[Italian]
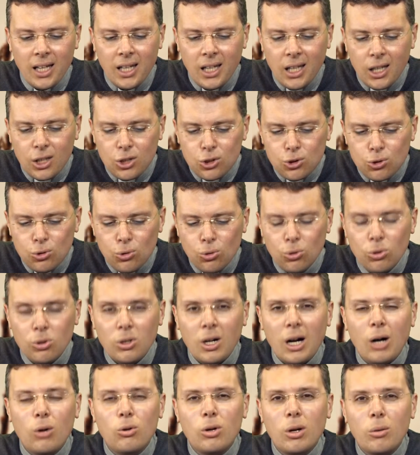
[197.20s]

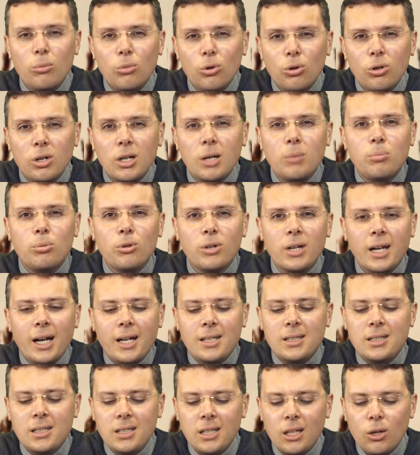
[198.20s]
Nessuno ha un amore più
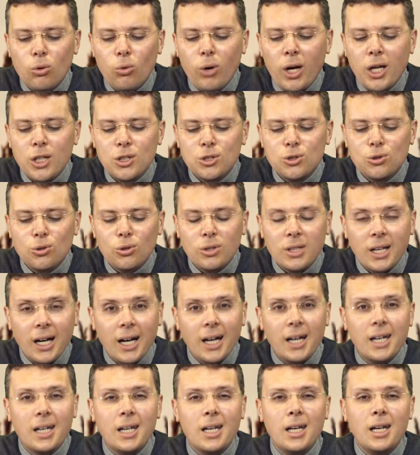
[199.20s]
grande di questo,
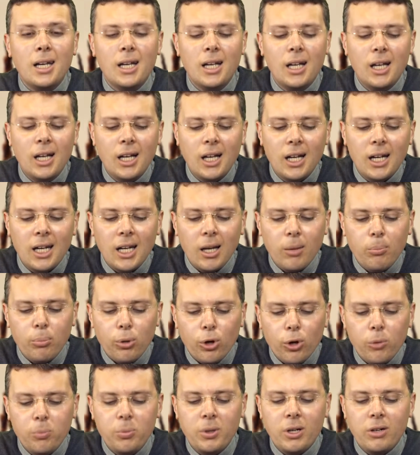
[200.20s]
dare la
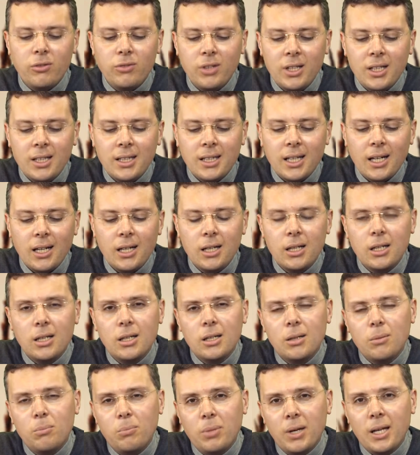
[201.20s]
propria vita
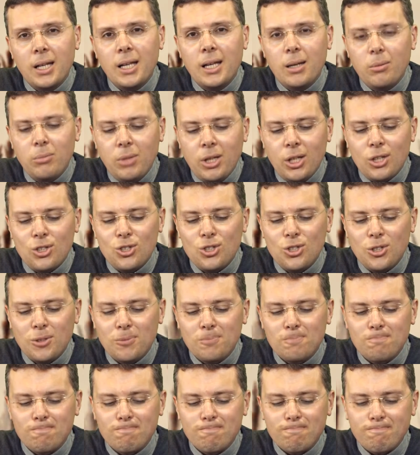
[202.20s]
per gli amici.
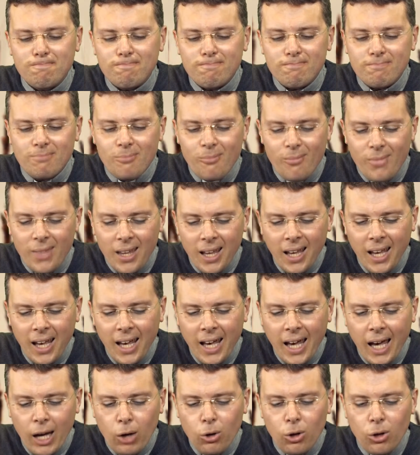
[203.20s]

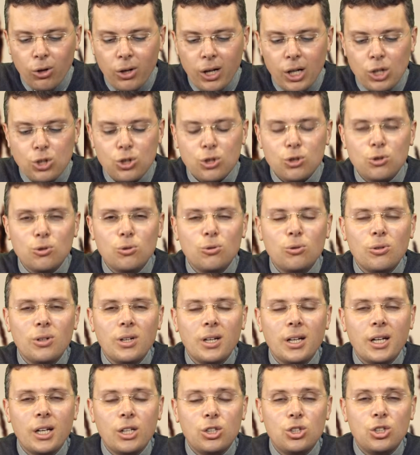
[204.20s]
Ecco allora Gesù
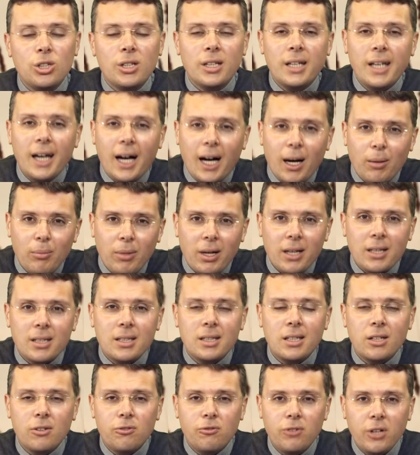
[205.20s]
ci chiama
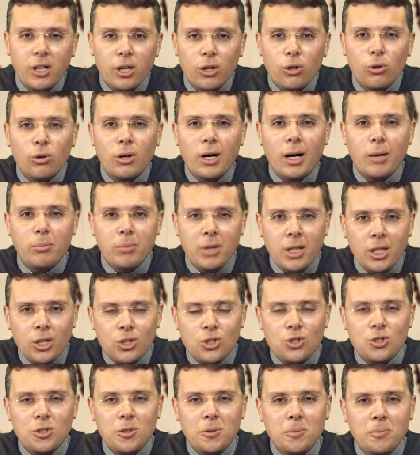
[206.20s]
davvero
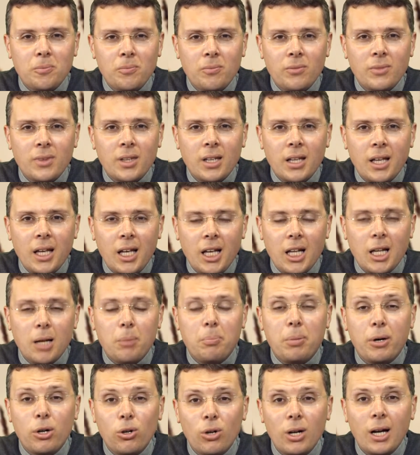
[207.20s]
amici e la
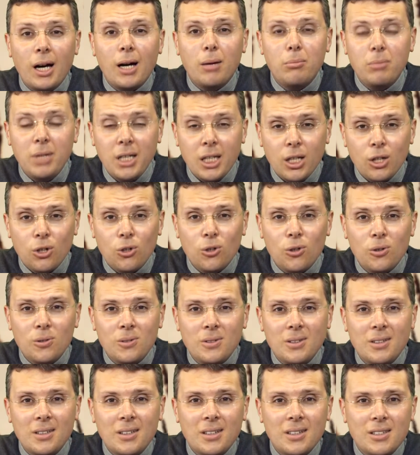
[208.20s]
parola
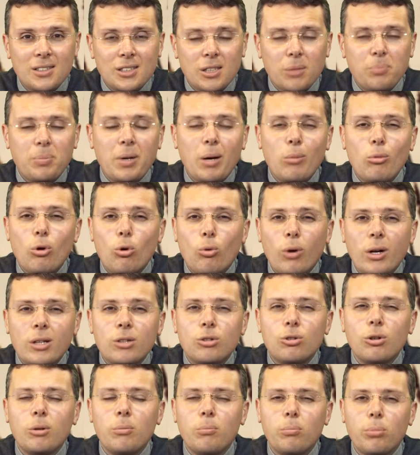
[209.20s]
amico sappiamo
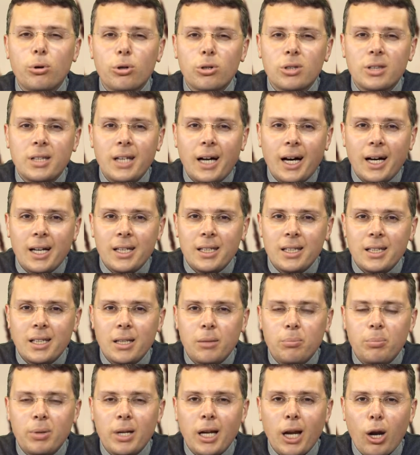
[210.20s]
quanto è
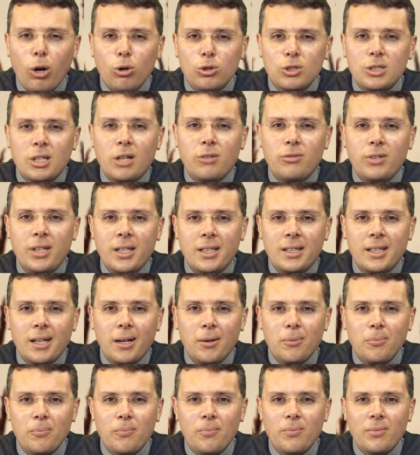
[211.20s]
importante per la nostra
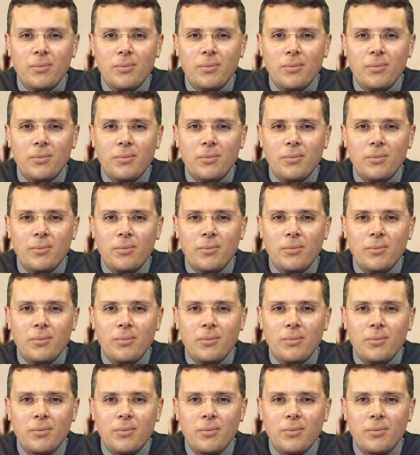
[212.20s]
vita.